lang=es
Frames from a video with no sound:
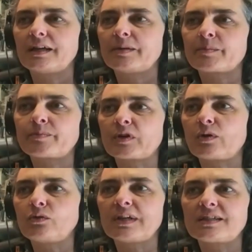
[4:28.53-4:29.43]
Em,
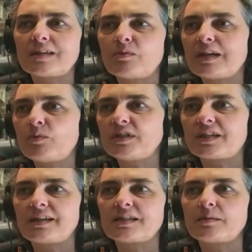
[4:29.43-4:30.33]
cuando lanzamos la
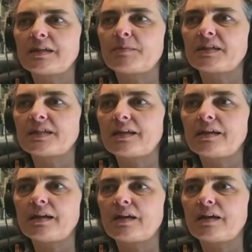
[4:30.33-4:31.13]
muestra la semana pasada,